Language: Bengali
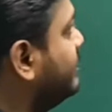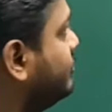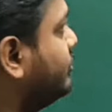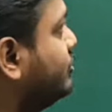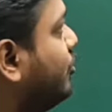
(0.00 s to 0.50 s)

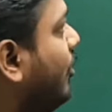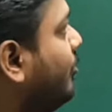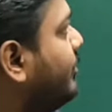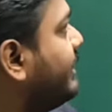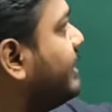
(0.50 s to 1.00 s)
যদি
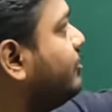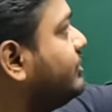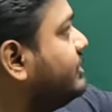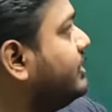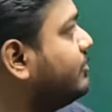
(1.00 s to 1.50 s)
সমবেগে
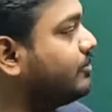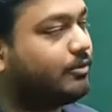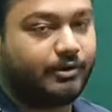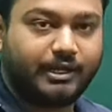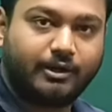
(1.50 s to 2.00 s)
গতিশীল কোনো
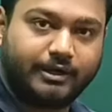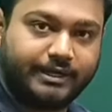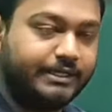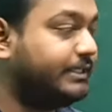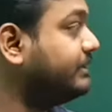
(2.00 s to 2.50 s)
কণা হয়
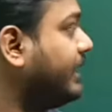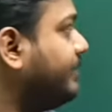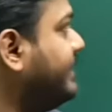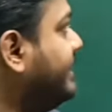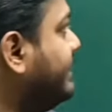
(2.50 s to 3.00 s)
তার
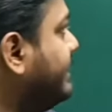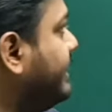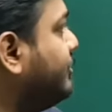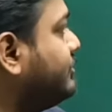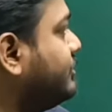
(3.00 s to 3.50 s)
ভিটি
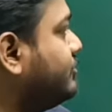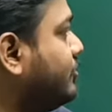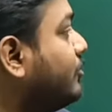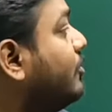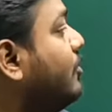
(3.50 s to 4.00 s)
লেখচিত্র
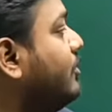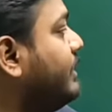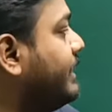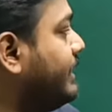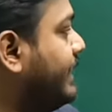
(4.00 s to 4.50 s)

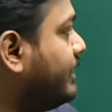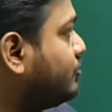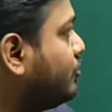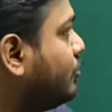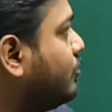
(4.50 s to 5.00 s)
এক্স
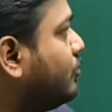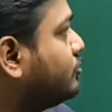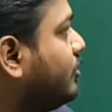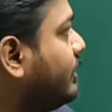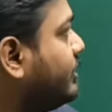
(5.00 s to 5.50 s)
অক্ষর
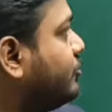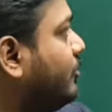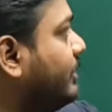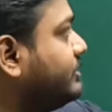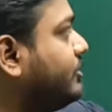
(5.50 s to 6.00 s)
সঙ্গে
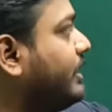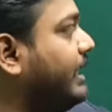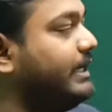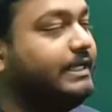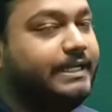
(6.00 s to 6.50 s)
সমান্তরাল
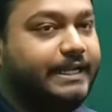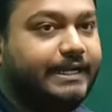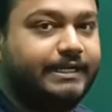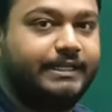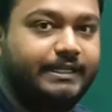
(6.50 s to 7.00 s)

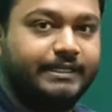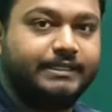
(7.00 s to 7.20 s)
একটি